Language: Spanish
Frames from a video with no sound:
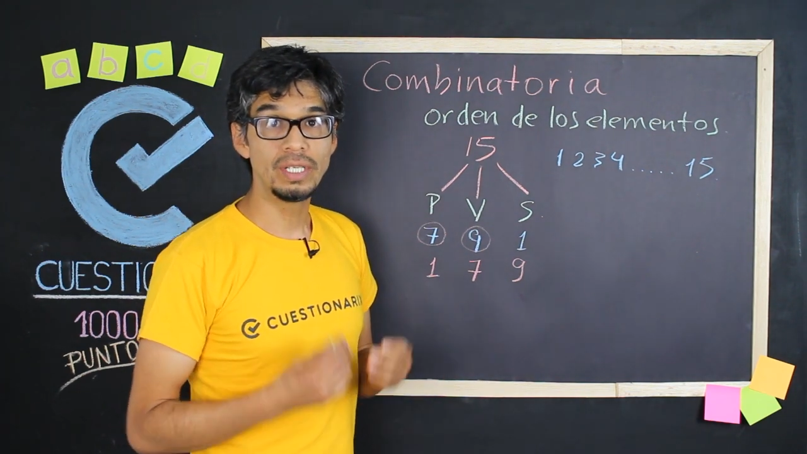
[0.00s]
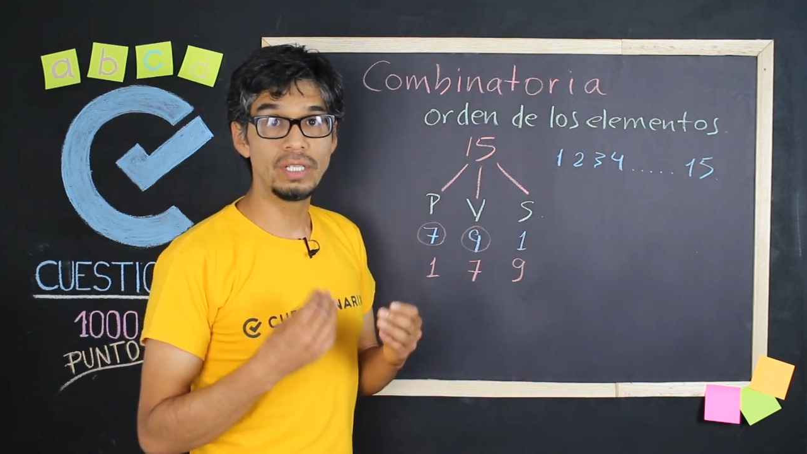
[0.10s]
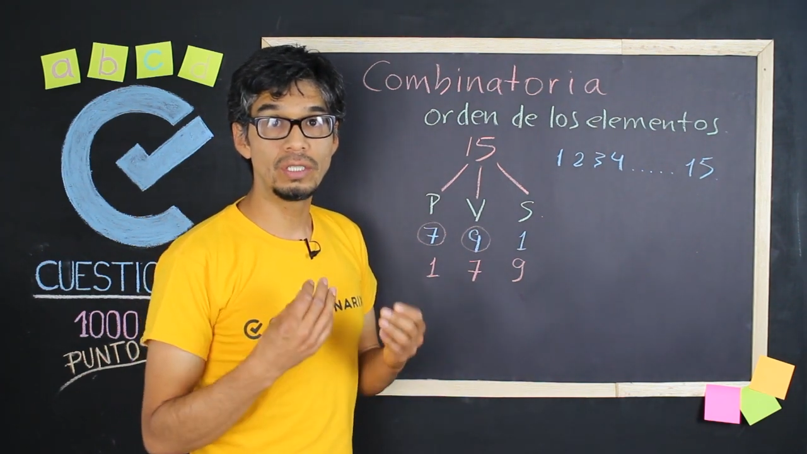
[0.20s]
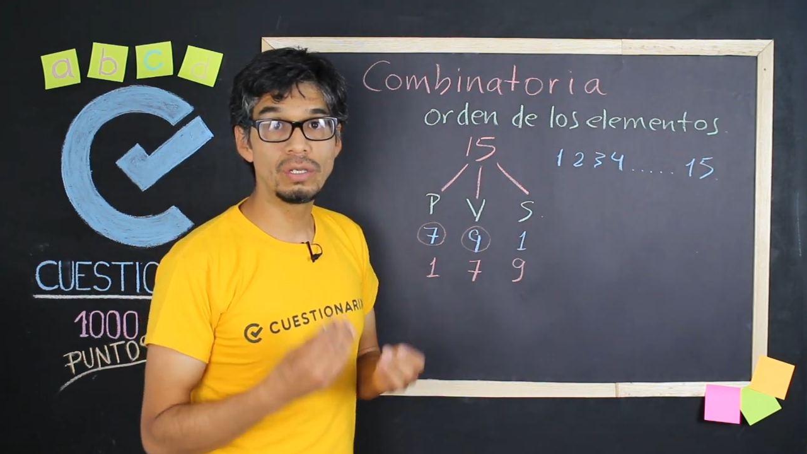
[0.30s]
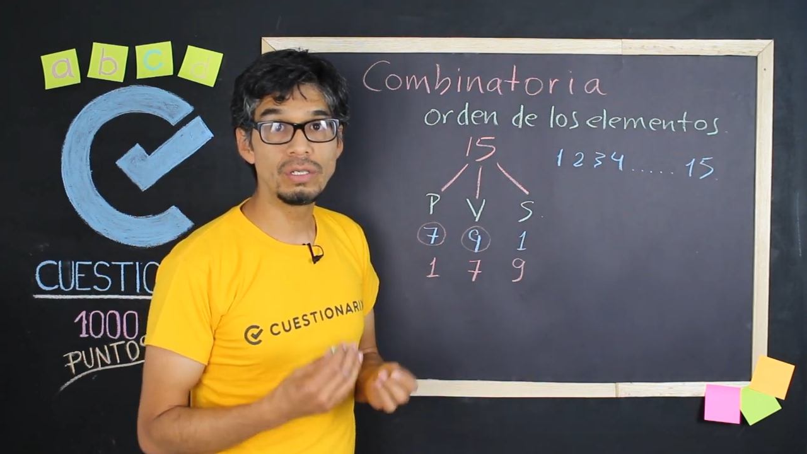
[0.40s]

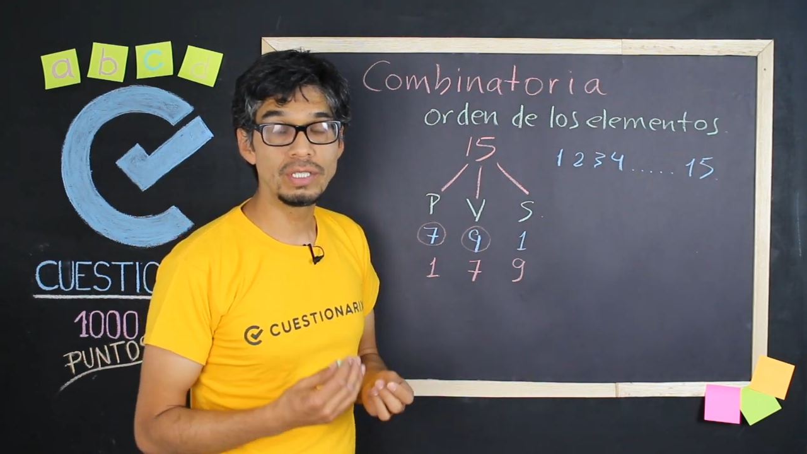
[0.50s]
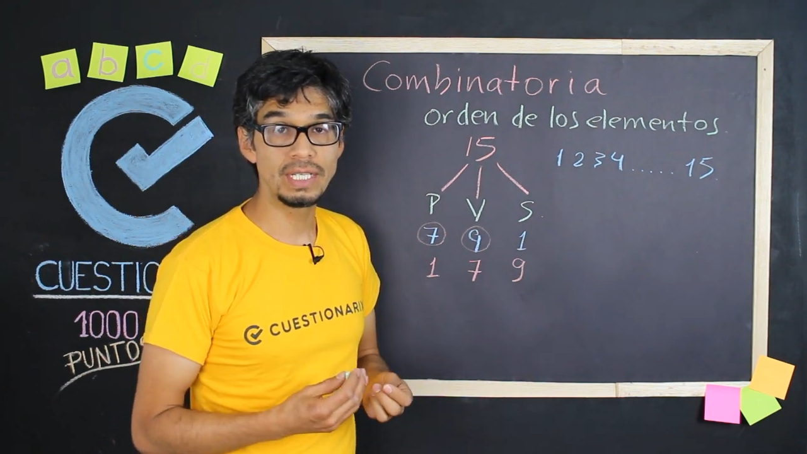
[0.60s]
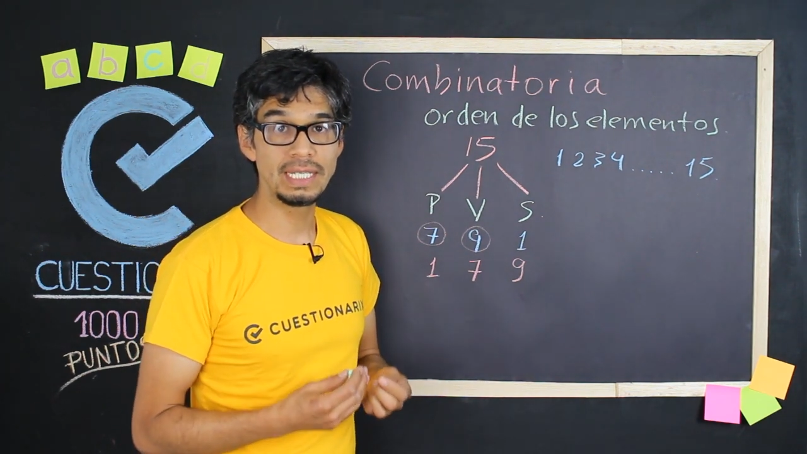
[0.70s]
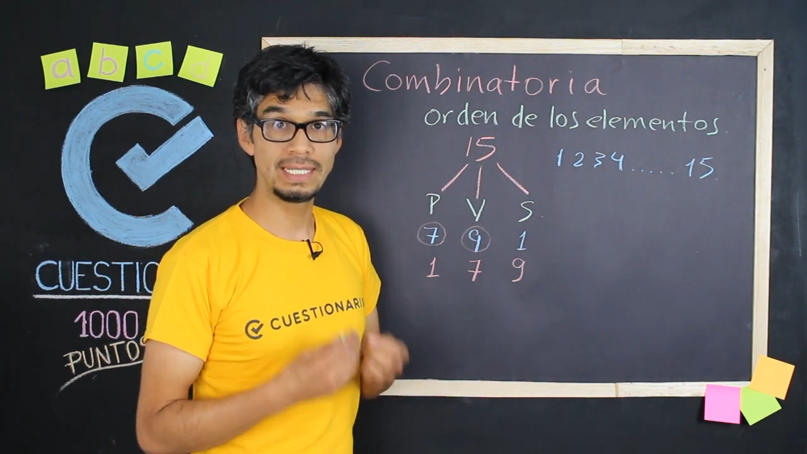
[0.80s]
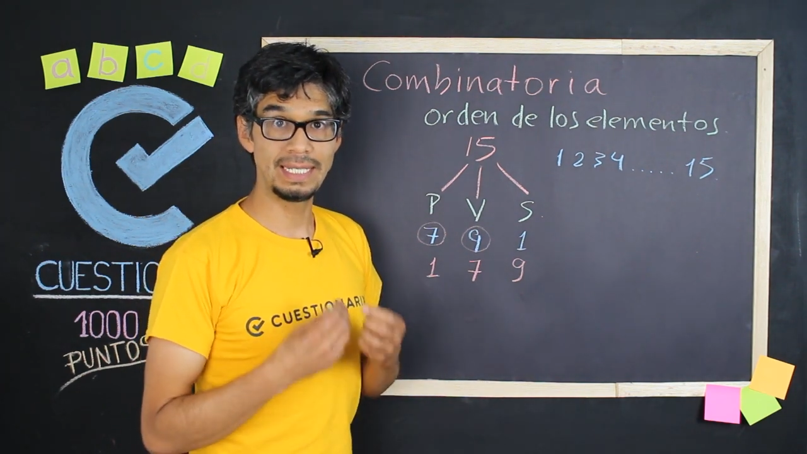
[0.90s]

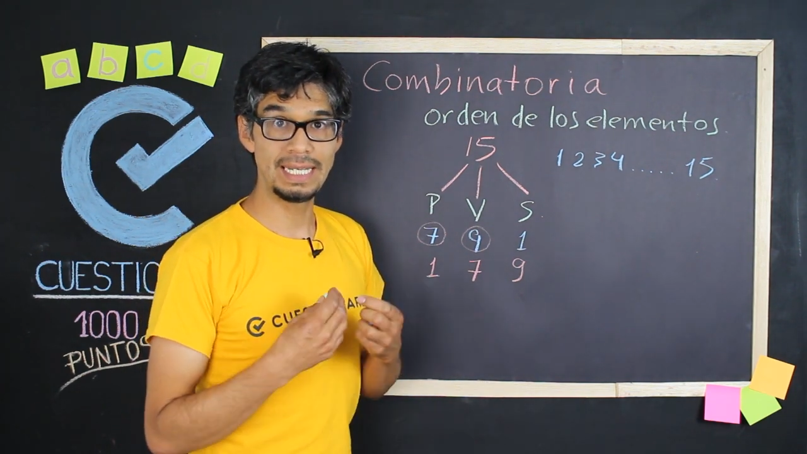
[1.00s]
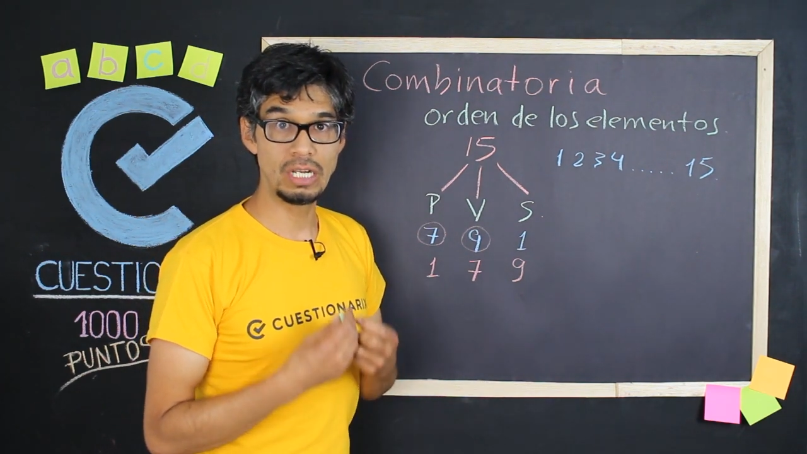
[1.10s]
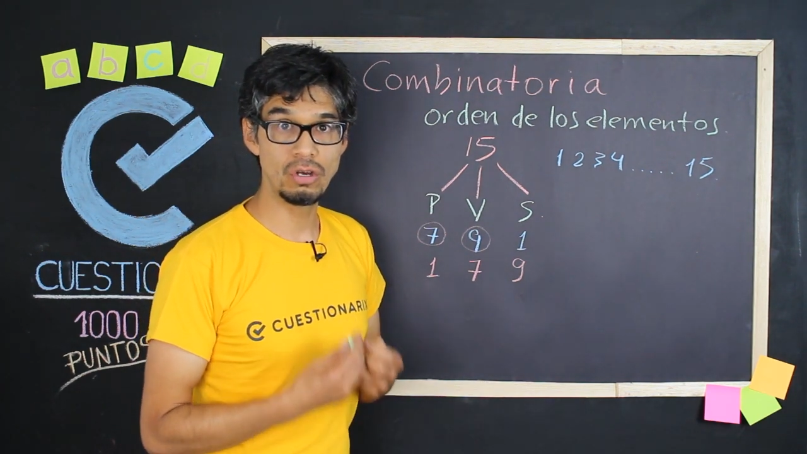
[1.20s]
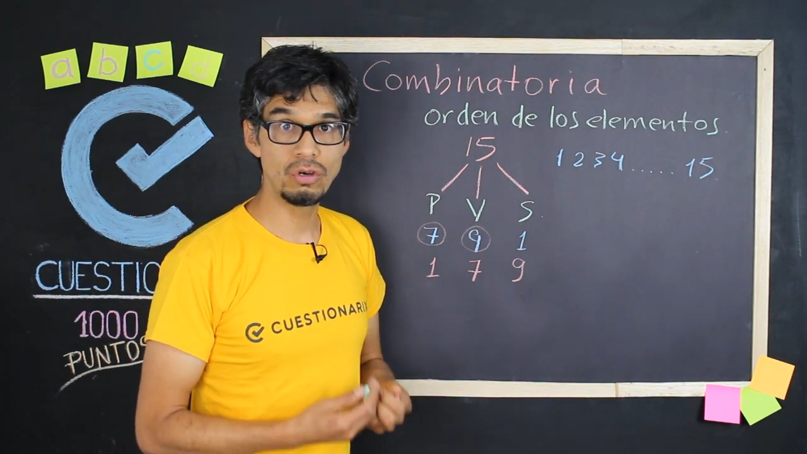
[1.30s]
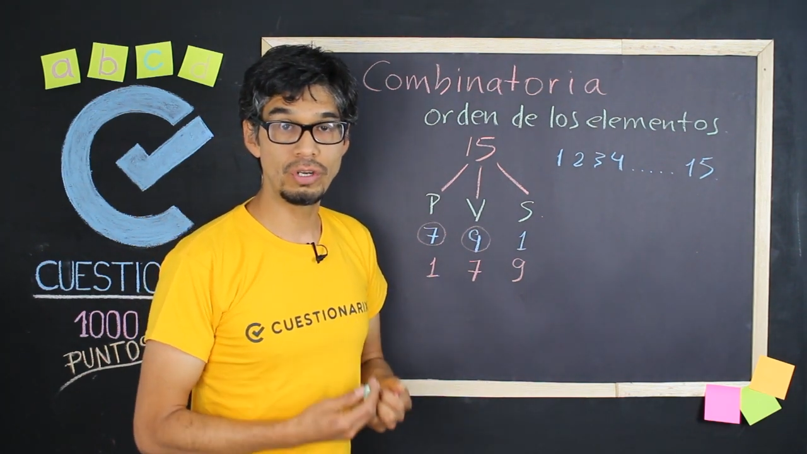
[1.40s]
entonces
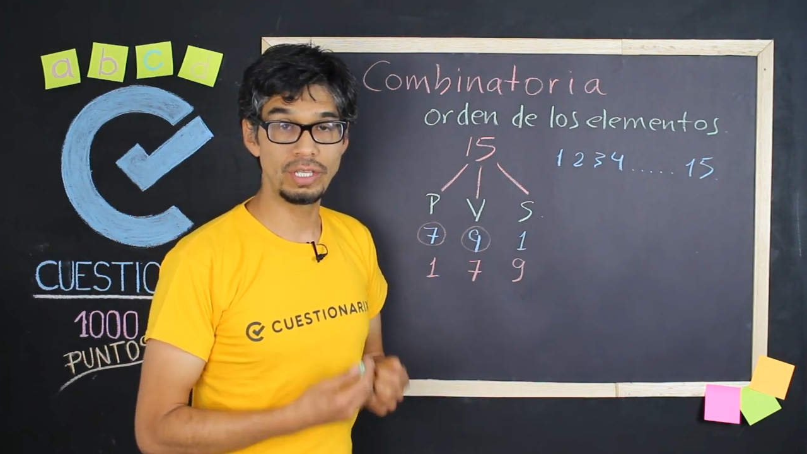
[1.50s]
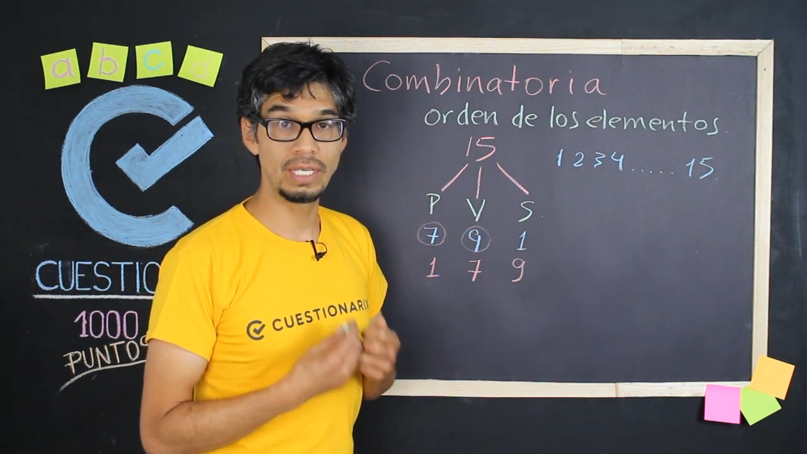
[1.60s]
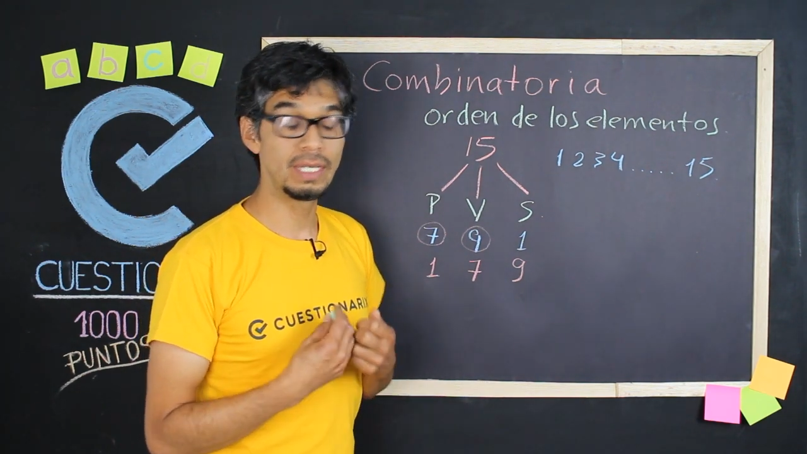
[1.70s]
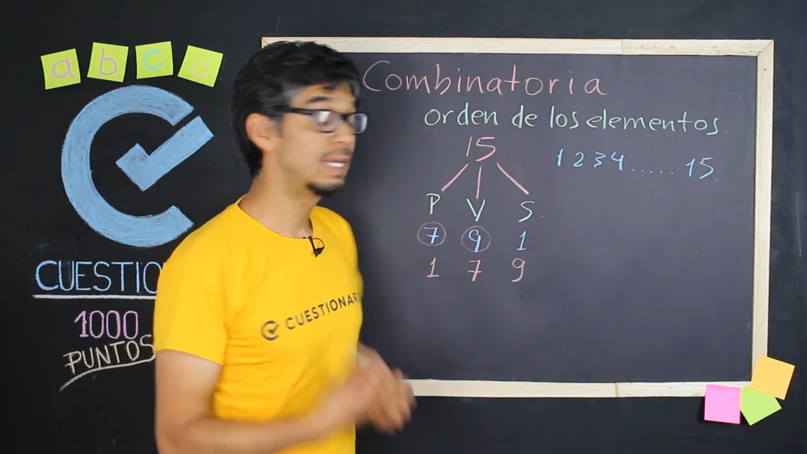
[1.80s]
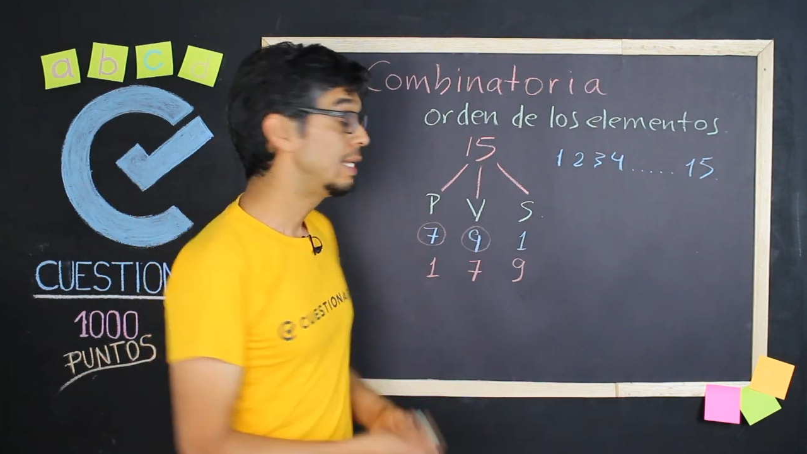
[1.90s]
el orden